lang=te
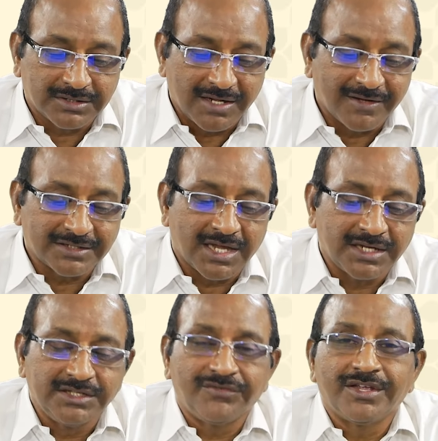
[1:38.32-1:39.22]
తర్వాత
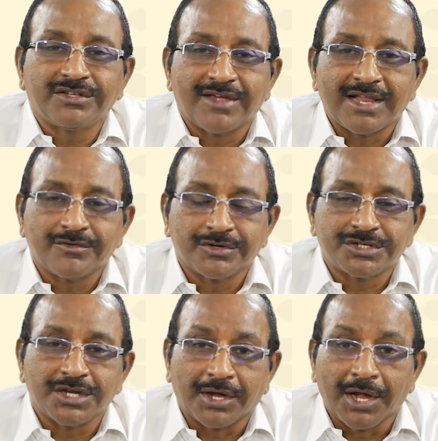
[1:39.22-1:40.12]
ఇది ఫేస్ వాల్యూ
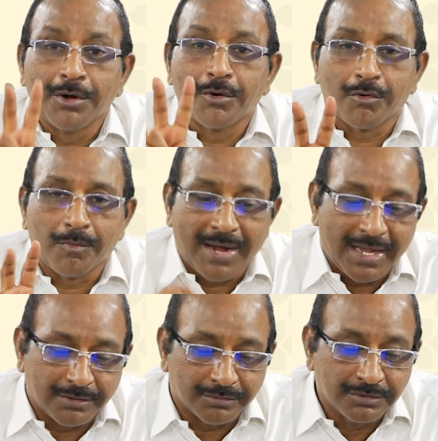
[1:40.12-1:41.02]
వచ్చి రెండు
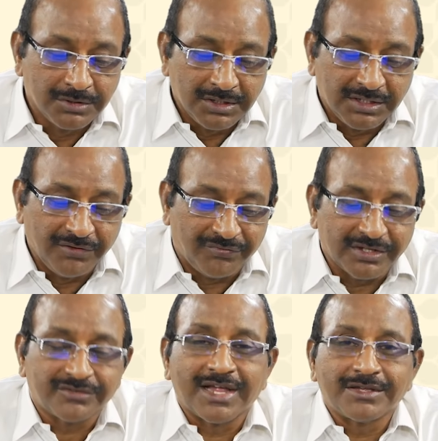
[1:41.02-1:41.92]
రూపాయలు ఈ
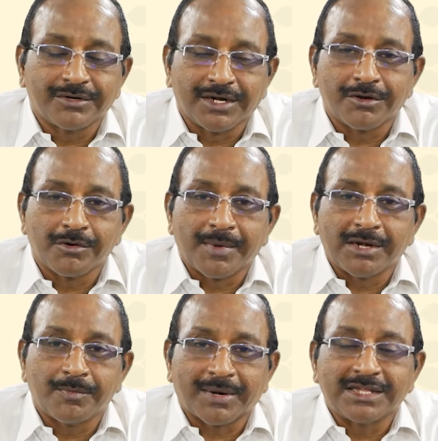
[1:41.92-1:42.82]
ఫేస్ వాల్యూ రెండు
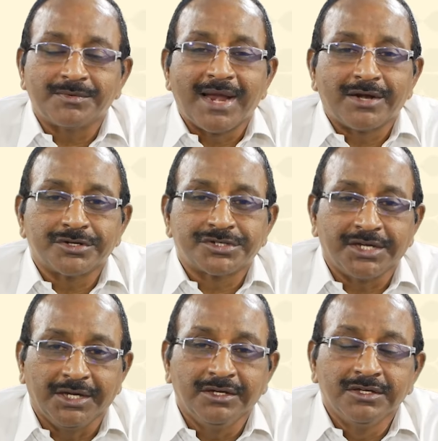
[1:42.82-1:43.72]
రూపాయలు ప్రైస్ బ్యాండ్
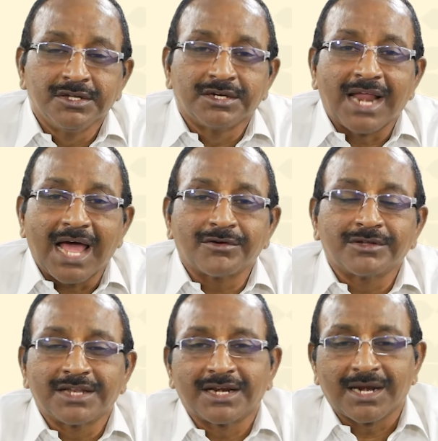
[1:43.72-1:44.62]
వచ్చి నాలుగు
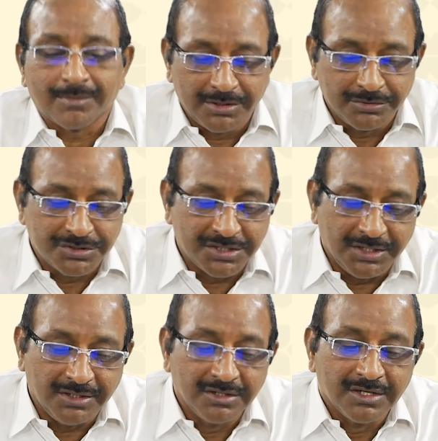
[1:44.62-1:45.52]
వందల నలభై నుంచి
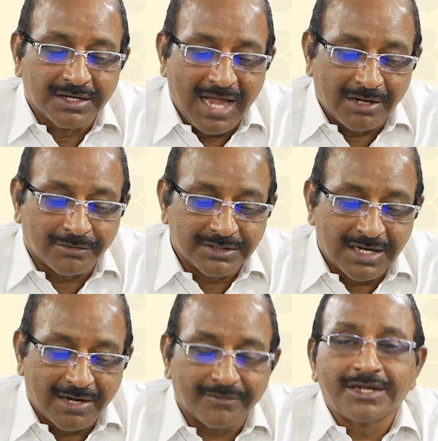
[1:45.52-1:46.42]
నాలుగు
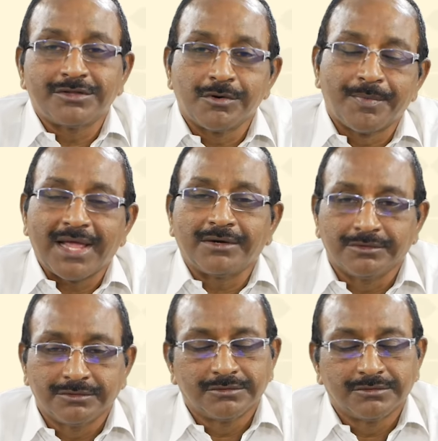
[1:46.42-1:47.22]
వందల అరవై ఐదు రూపాయలు